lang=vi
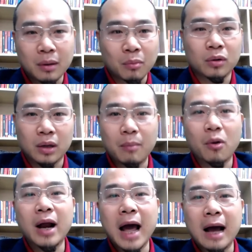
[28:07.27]
một cái
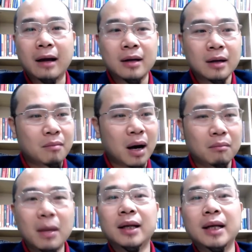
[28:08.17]
món hàng bằng
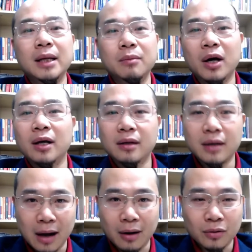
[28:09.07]
bất kỳ một hình thức
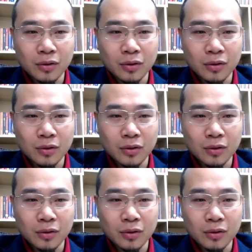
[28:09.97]
nào,